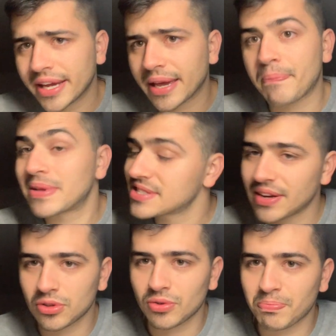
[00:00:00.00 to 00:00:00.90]
che
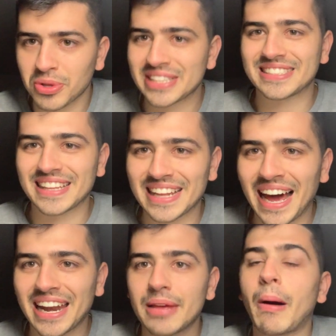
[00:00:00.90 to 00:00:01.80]
pensavo potesse
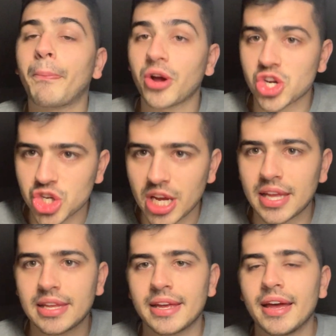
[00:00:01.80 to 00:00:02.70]
tirare lì ma poi
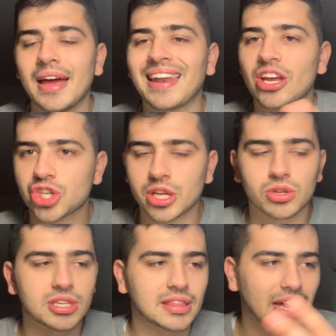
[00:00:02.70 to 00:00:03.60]
sceglie la
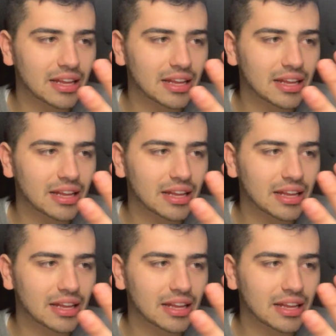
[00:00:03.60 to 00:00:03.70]
generosità,